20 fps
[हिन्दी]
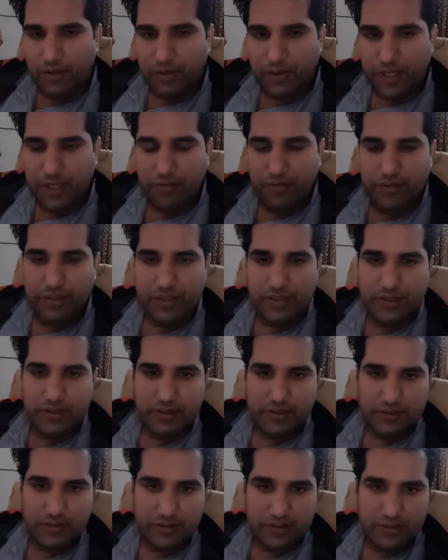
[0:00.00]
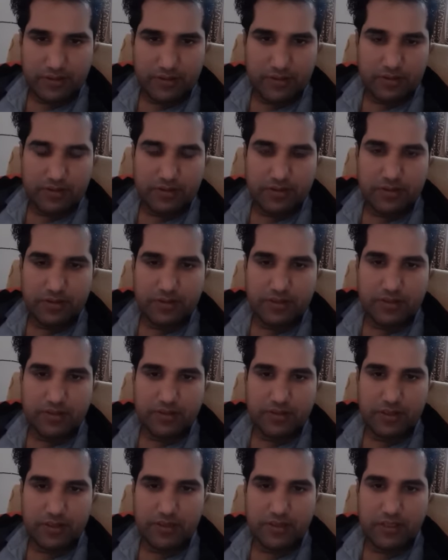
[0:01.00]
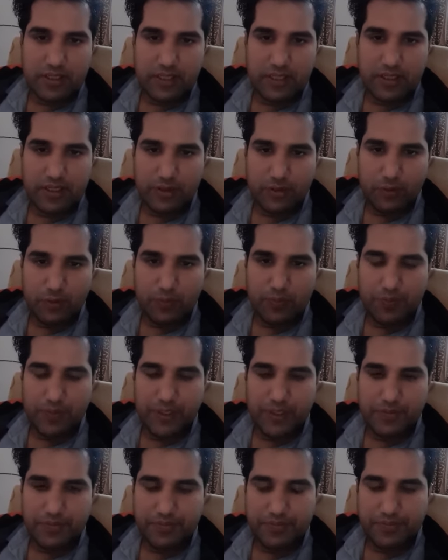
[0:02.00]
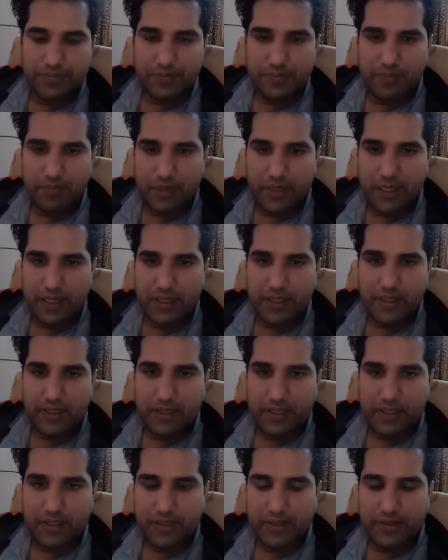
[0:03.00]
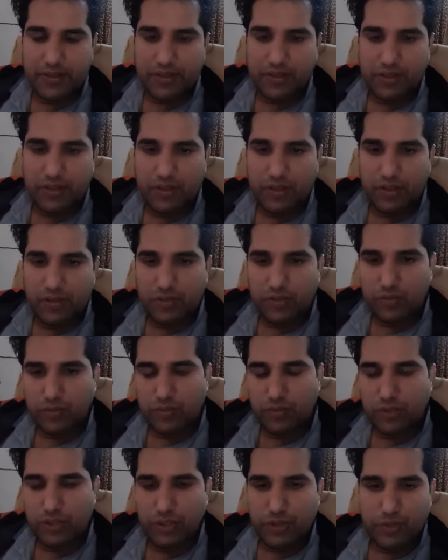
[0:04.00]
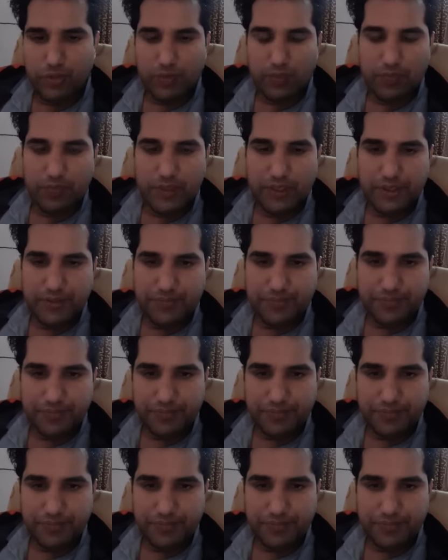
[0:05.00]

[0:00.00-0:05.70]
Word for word: दैवीय संस्था के रूप में माना गया है तो उसी रूप में